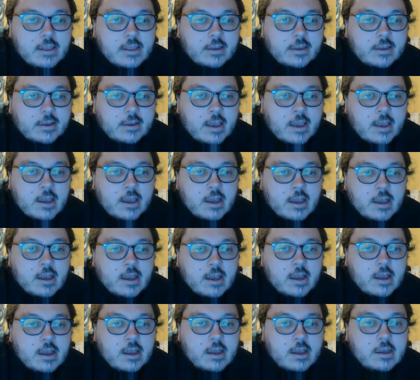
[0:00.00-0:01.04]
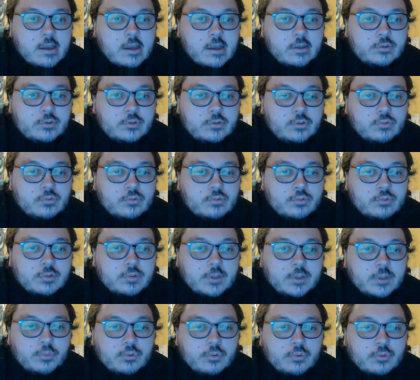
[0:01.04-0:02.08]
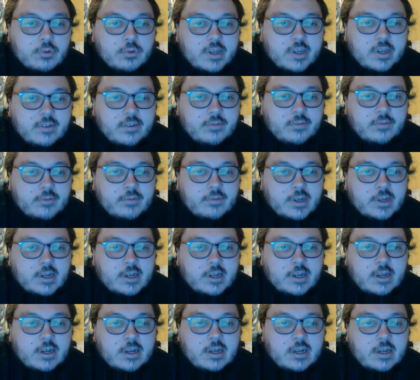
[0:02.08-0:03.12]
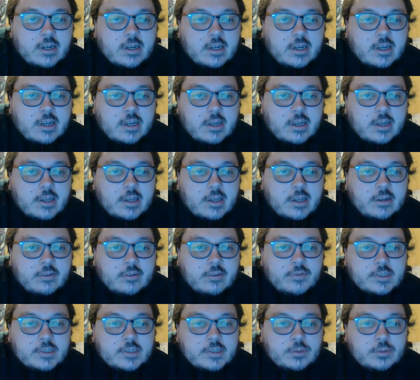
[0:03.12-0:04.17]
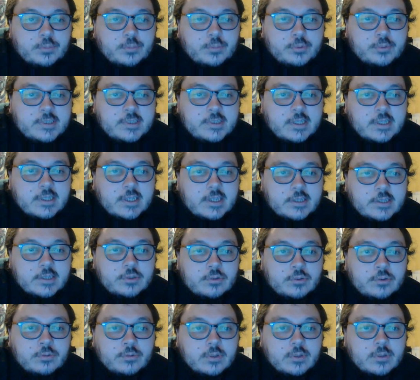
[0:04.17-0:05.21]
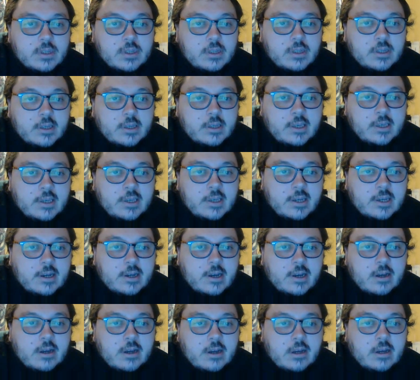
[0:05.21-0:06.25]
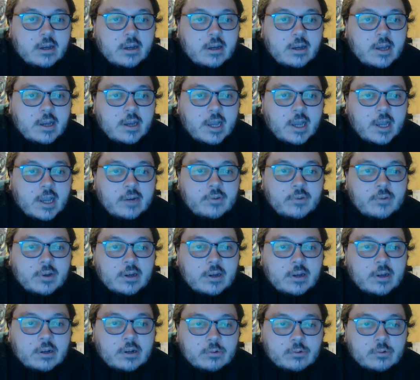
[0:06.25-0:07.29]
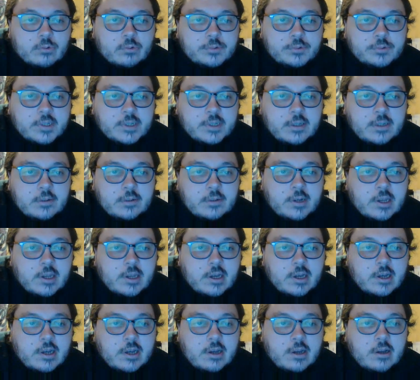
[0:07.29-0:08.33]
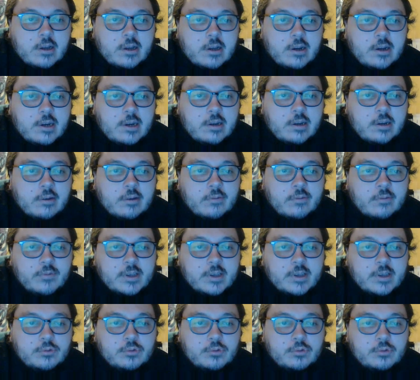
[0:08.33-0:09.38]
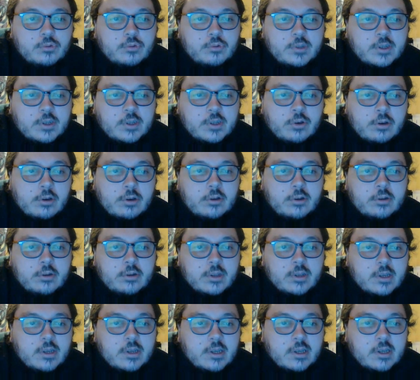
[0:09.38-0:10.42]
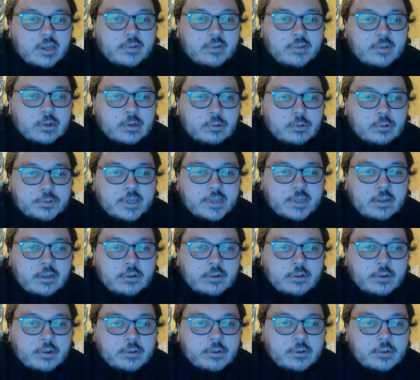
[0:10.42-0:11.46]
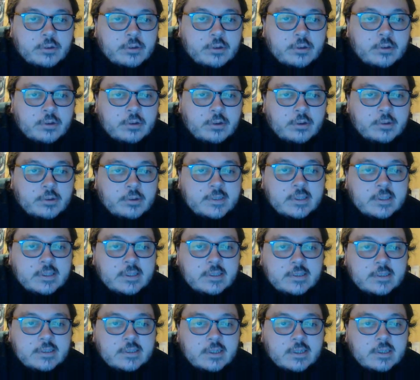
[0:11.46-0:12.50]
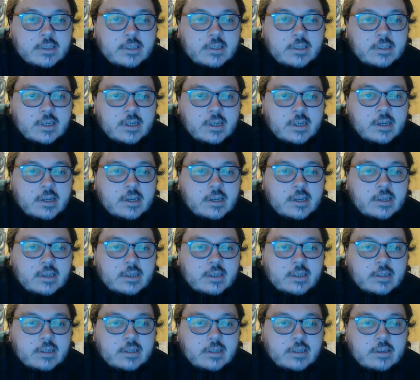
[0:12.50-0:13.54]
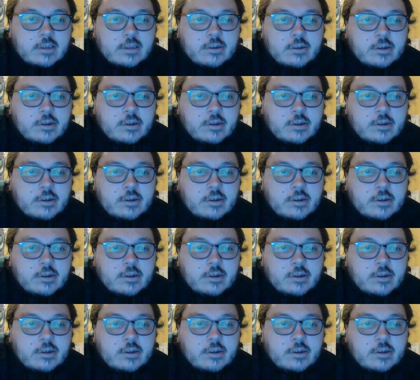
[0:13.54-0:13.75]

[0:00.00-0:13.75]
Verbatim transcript: Euh, du coup, au début, elle va, euh, elle va se poser des questions et euh, elle va rencontrer l'envers du, décor. Elle va rencontrer un, technicien qui a, qui a créé